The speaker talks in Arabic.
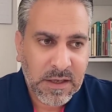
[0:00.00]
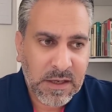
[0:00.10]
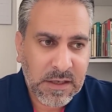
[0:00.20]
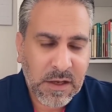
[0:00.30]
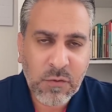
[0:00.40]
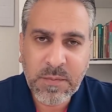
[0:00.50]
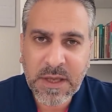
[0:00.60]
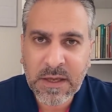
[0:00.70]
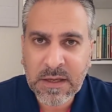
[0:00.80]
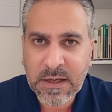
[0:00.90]

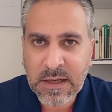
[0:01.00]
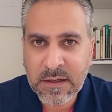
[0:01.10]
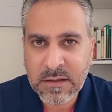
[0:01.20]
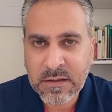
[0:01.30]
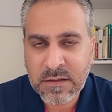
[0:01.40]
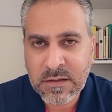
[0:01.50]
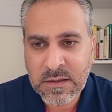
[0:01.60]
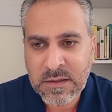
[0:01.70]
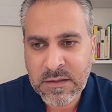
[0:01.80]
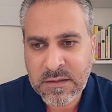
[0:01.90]
الأوبئة
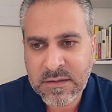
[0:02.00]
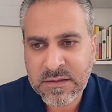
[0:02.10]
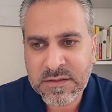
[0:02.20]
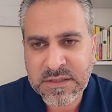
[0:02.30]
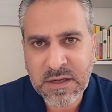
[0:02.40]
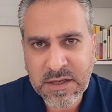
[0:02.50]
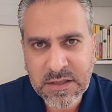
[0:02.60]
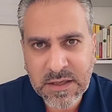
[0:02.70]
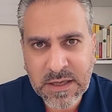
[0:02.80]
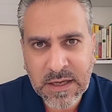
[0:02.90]

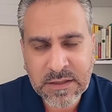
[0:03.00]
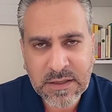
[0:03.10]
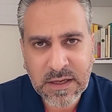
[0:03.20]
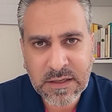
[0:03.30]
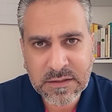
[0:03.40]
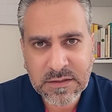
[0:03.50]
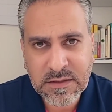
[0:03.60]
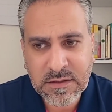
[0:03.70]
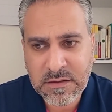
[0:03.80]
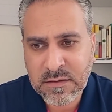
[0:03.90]
الصحية يعني
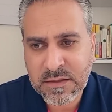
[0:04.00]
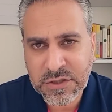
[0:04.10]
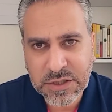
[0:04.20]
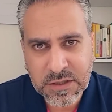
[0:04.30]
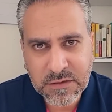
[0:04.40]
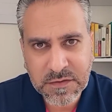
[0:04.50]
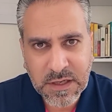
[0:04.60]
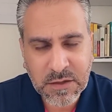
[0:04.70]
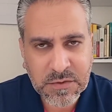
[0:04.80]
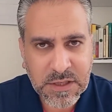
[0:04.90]
التي انتشرت في
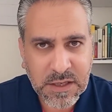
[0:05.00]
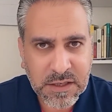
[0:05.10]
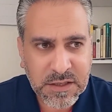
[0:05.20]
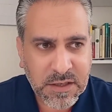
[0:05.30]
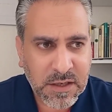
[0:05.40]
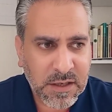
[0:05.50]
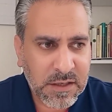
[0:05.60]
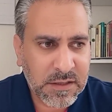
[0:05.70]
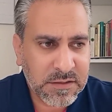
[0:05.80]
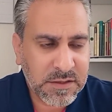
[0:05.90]
الآونة الأخيرة
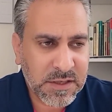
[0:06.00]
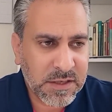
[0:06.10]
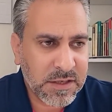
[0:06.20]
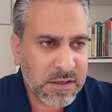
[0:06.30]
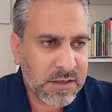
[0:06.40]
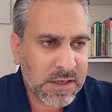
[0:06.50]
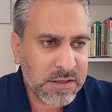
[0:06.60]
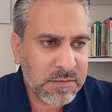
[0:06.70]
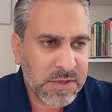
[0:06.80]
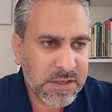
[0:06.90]
التي كان
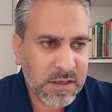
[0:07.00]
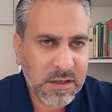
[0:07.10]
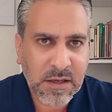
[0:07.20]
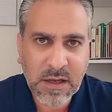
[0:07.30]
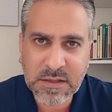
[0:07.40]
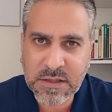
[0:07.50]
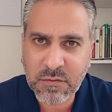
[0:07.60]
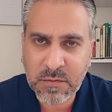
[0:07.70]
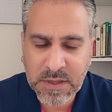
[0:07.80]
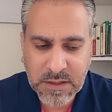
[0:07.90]
يعني منها هذا
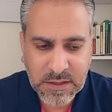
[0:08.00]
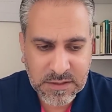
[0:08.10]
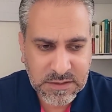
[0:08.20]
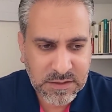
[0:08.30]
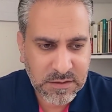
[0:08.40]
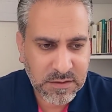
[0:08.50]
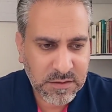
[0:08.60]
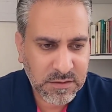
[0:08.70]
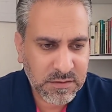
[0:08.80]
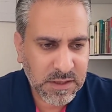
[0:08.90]
الوباء الذي
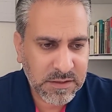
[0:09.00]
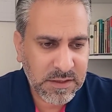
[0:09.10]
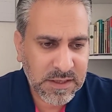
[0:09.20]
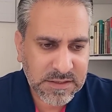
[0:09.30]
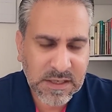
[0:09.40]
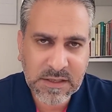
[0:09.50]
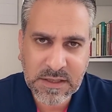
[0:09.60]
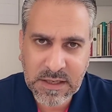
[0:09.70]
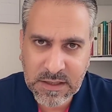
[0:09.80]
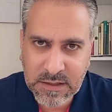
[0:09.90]
يعني لا زال
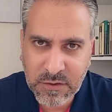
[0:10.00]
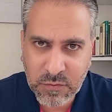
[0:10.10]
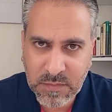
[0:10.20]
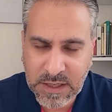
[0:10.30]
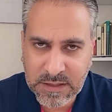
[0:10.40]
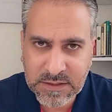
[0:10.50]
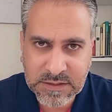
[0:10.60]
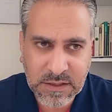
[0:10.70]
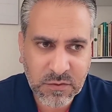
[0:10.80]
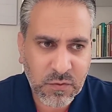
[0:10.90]
إلى اليوم
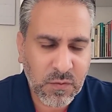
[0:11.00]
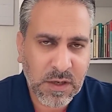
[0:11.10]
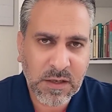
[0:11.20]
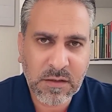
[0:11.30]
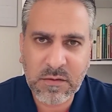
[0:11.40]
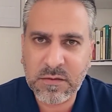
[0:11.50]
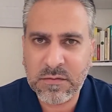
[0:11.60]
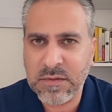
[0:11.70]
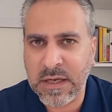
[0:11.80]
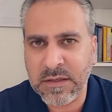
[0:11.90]
الحديث عنه
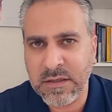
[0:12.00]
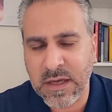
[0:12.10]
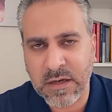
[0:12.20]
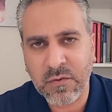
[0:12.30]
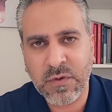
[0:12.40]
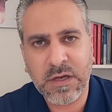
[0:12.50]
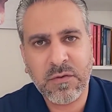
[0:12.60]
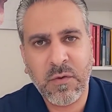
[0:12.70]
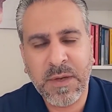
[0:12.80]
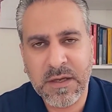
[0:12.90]
ويعني كان
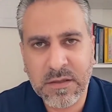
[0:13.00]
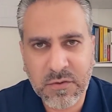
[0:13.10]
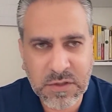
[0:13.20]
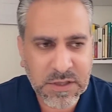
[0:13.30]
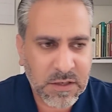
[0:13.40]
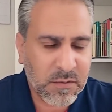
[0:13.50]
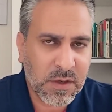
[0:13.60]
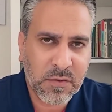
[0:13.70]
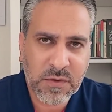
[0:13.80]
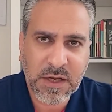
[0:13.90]
هناك وباء الكوليرا
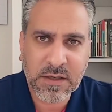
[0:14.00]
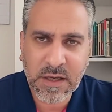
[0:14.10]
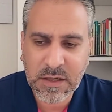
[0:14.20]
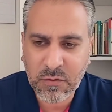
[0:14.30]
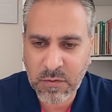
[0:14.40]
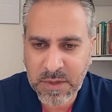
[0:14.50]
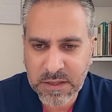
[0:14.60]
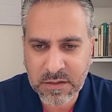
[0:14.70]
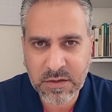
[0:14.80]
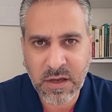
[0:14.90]
وهناك كان
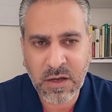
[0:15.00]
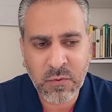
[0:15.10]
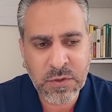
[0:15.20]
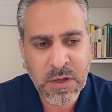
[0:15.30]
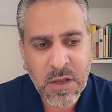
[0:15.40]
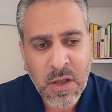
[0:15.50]
وباء الطاعون